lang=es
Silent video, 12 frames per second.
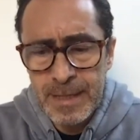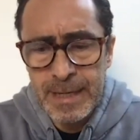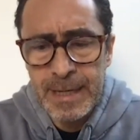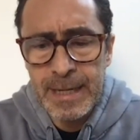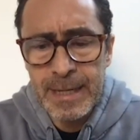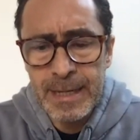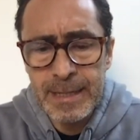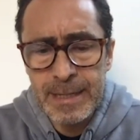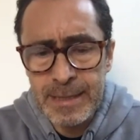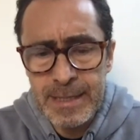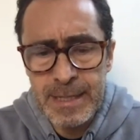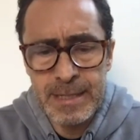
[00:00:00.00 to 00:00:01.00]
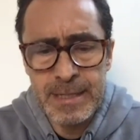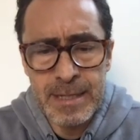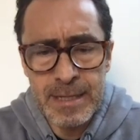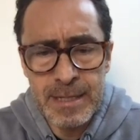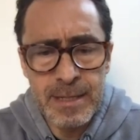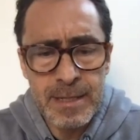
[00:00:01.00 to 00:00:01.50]
cree que
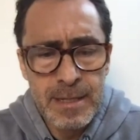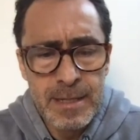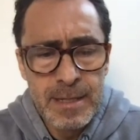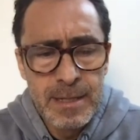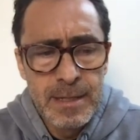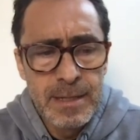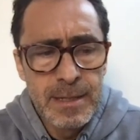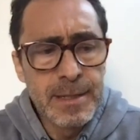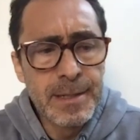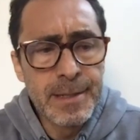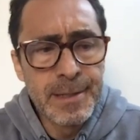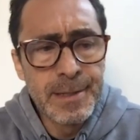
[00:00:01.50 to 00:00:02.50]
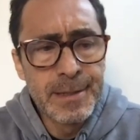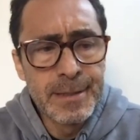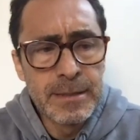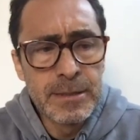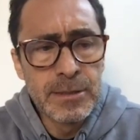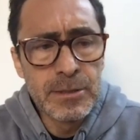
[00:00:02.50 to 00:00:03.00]
tiene
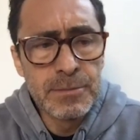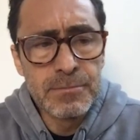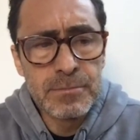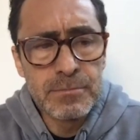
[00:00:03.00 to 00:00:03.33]
eh,